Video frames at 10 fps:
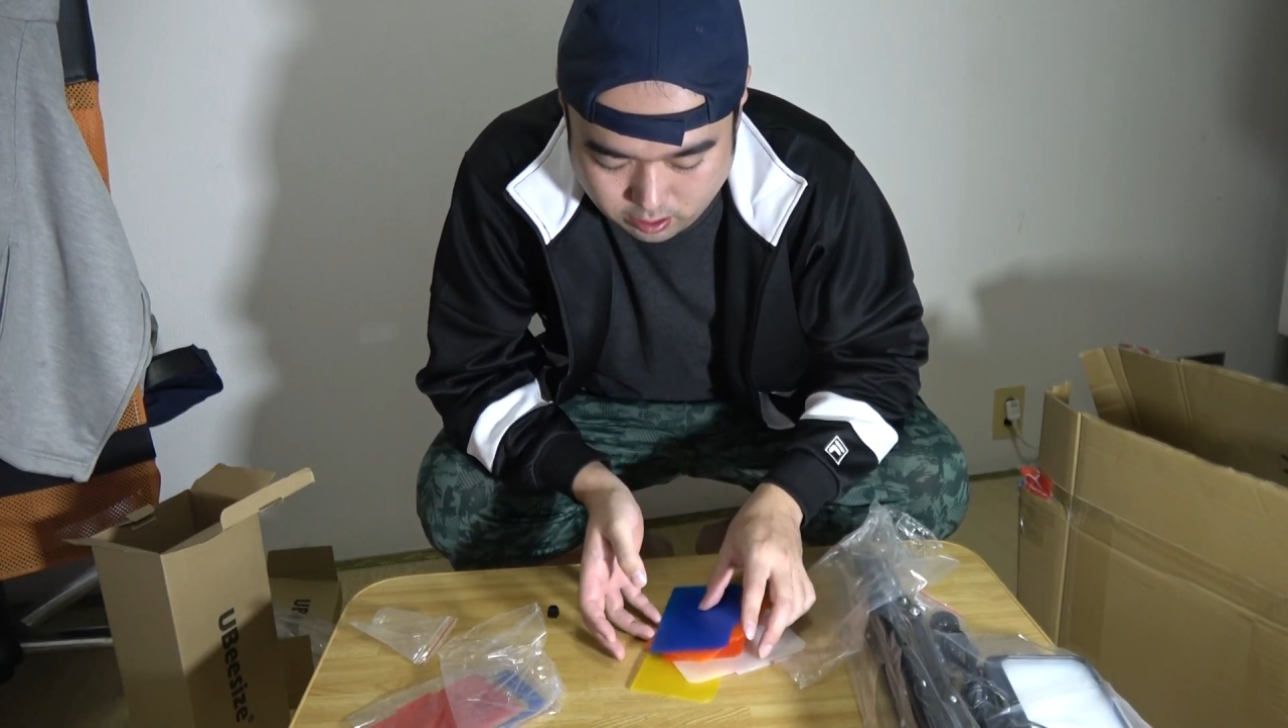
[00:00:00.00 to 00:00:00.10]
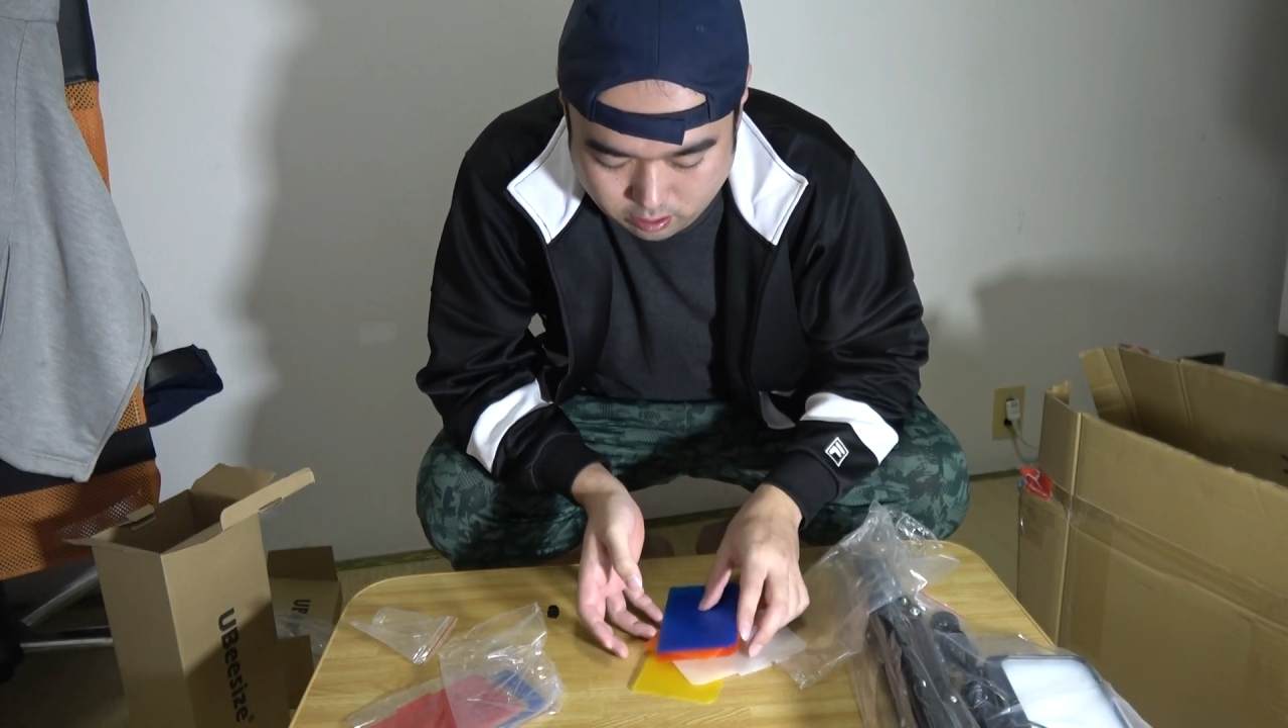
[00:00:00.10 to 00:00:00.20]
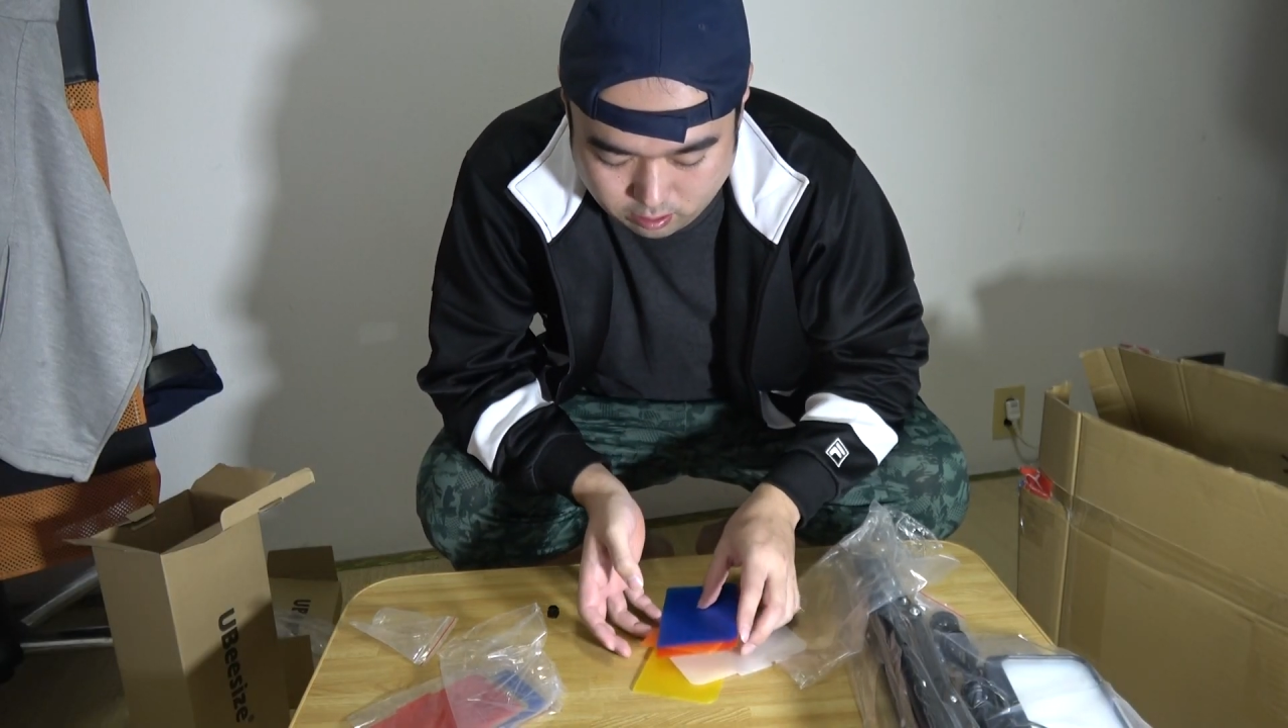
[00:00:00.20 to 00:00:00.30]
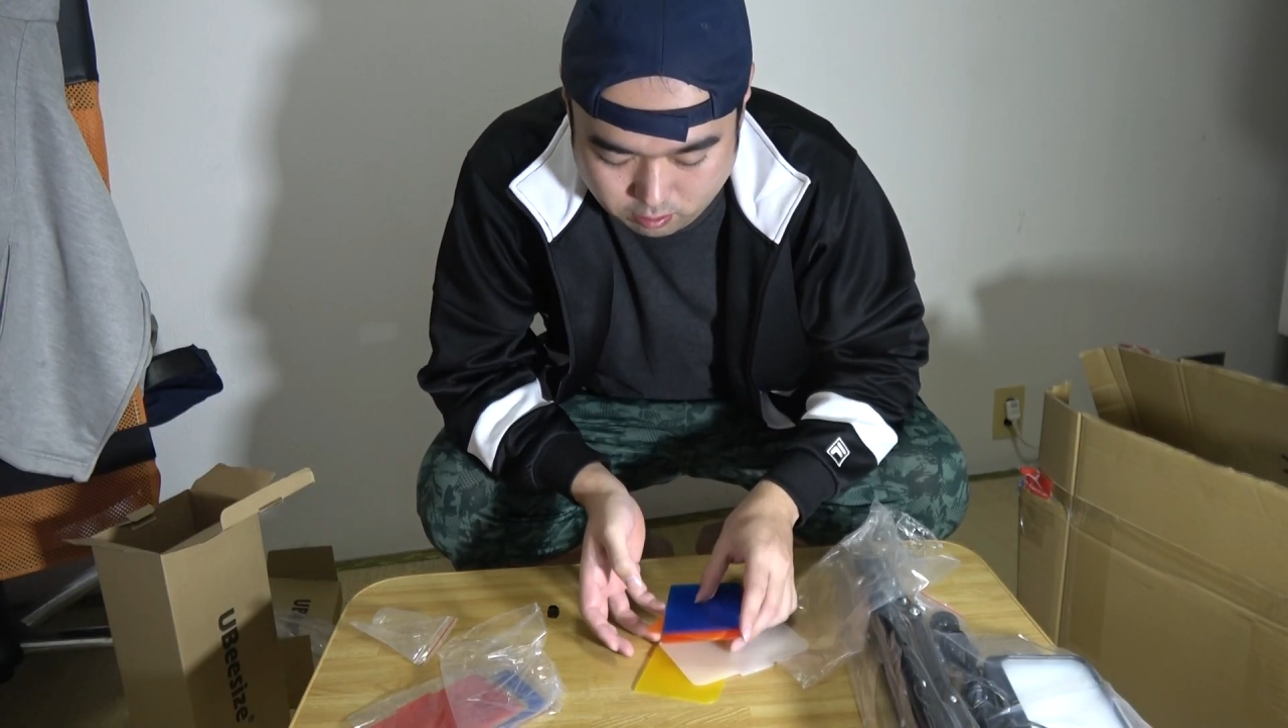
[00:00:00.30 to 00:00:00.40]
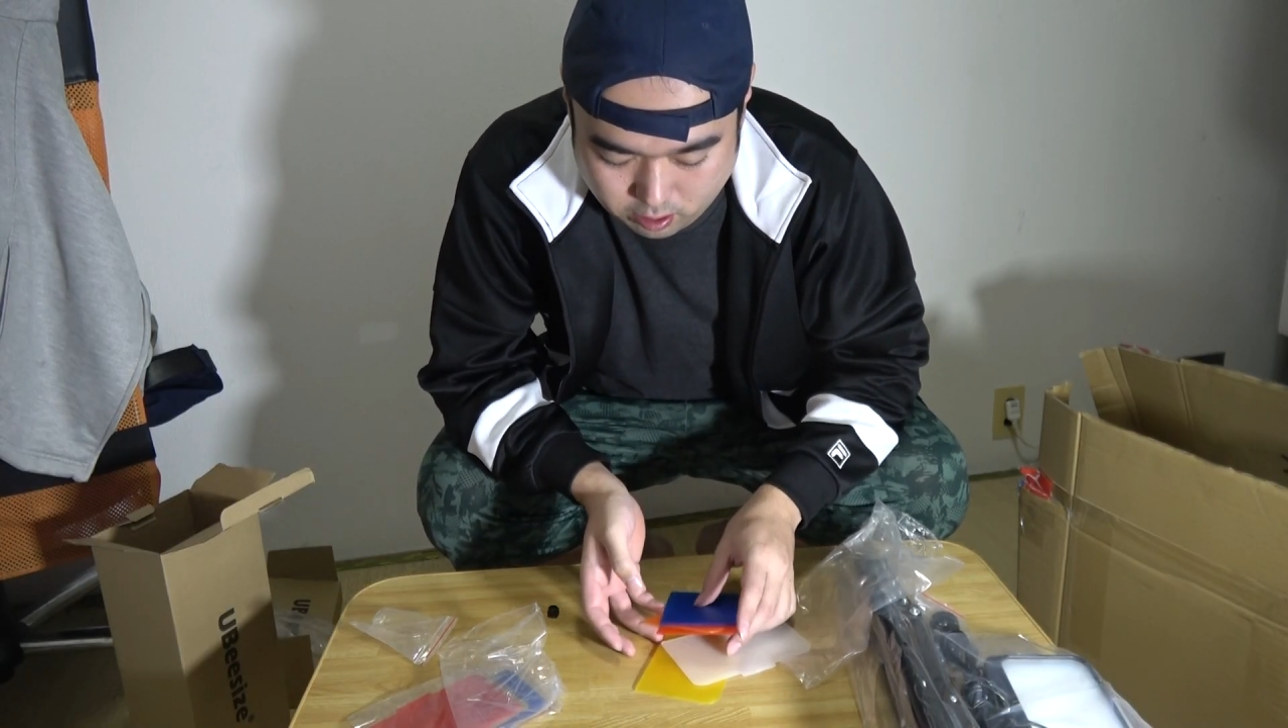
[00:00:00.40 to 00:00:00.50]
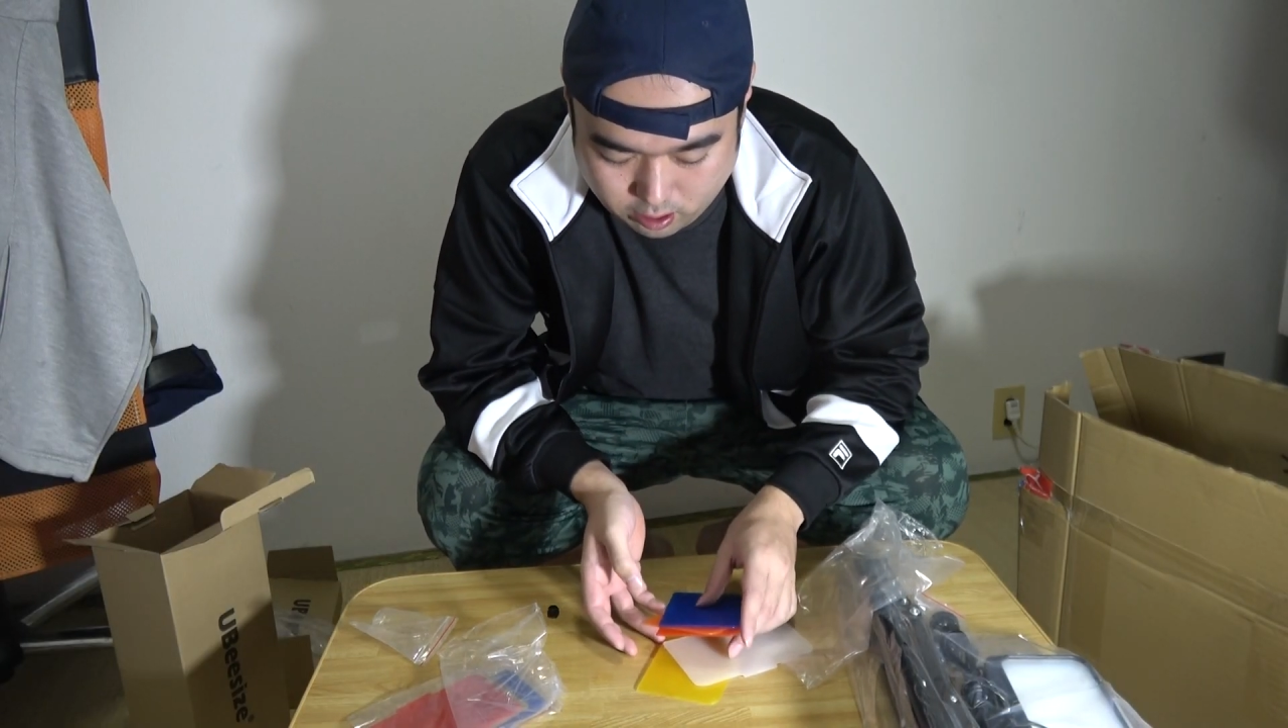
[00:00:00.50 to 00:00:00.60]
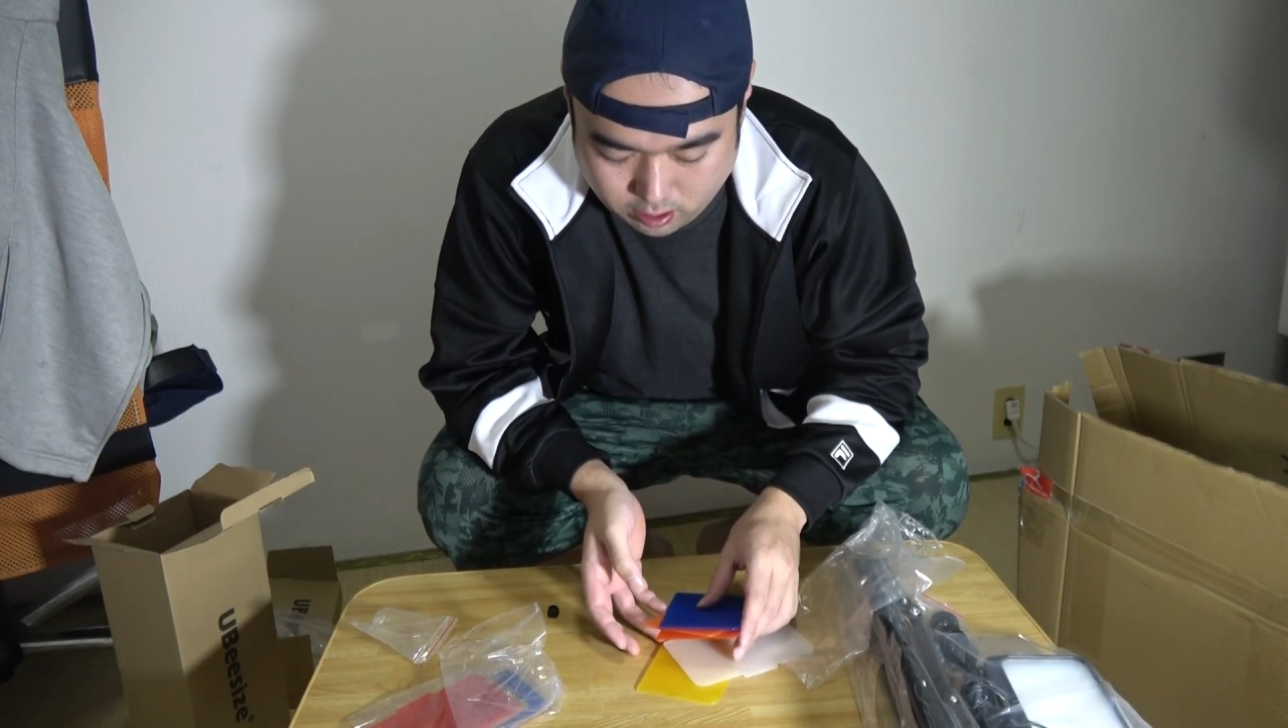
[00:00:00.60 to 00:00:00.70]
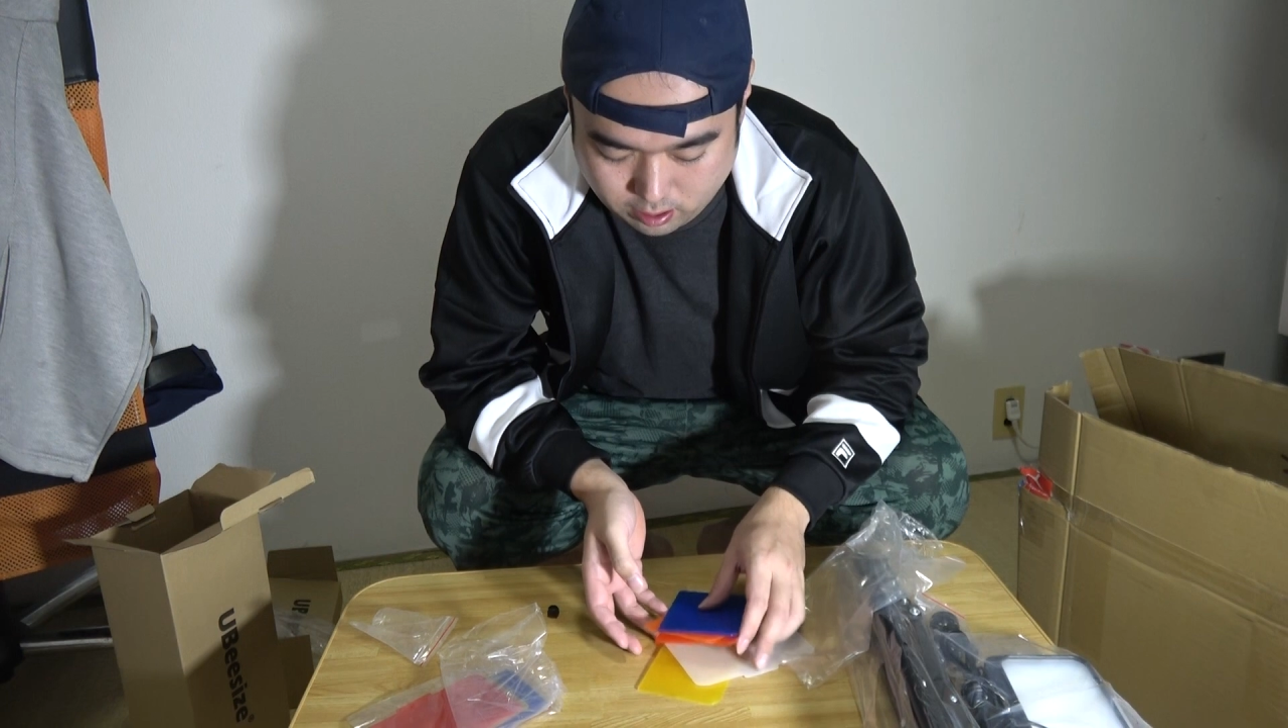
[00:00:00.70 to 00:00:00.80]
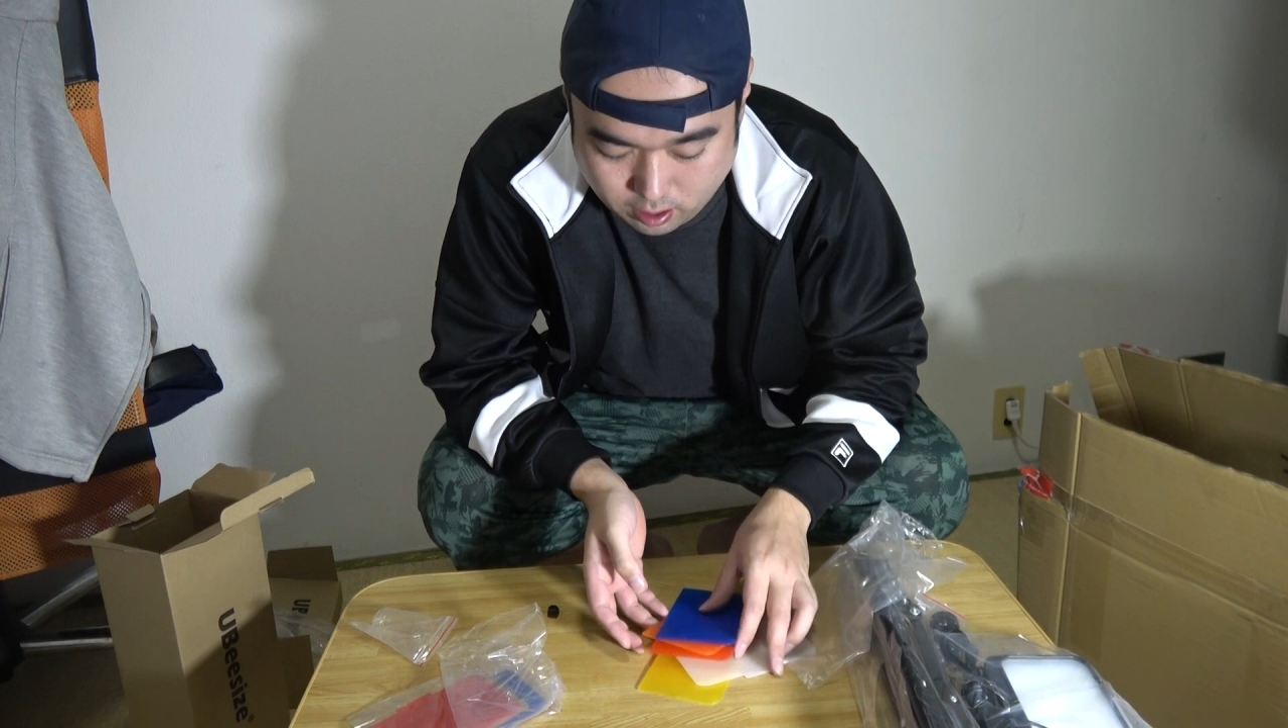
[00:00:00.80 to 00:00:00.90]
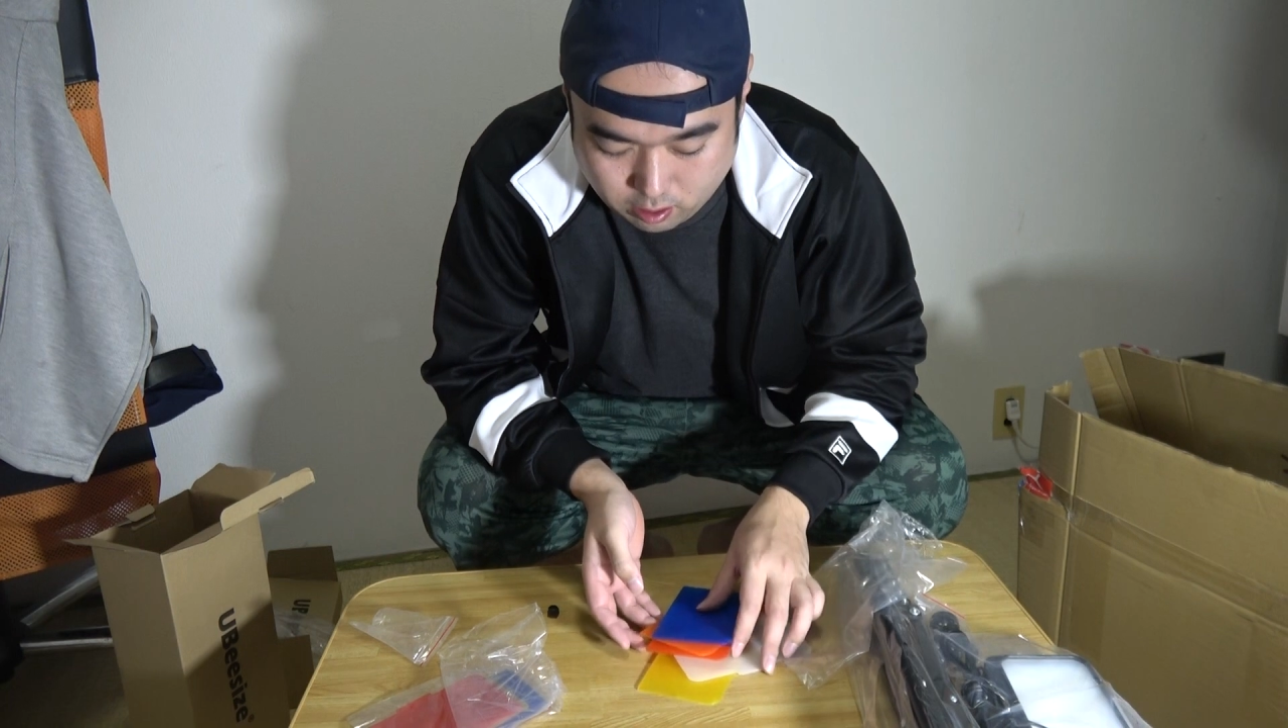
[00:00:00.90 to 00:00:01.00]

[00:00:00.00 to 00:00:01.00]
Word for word: ねより